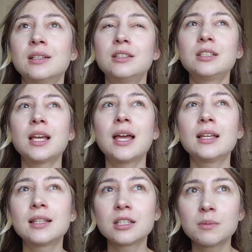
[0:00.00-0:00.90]

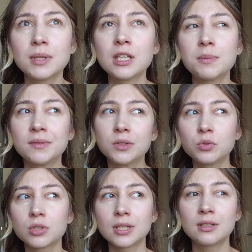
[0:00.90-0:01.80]
Dzisiaj też nie będę pewnie
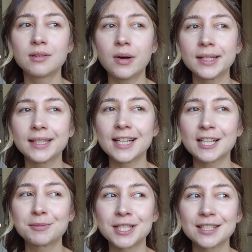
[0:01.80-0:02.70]
dużo nagrywała, tak
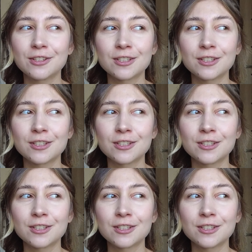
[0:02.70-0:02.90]
jak przez